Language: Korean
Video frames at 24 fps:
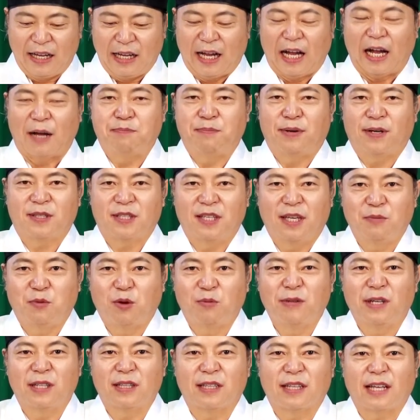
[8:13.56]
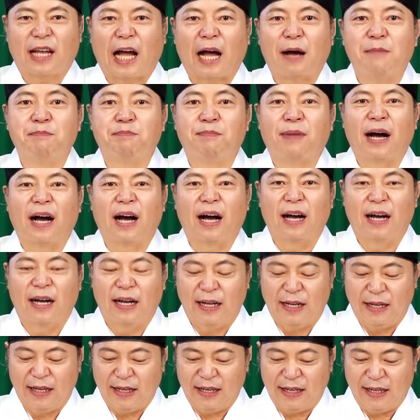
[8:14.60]
아파트에 보면
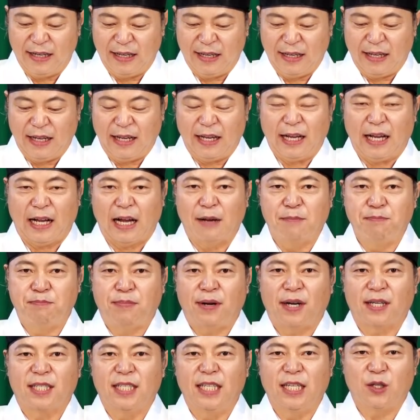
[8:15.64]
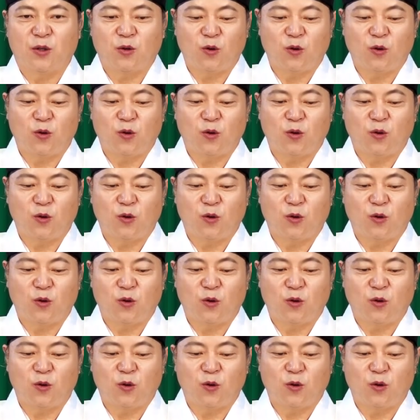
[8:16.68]
안방이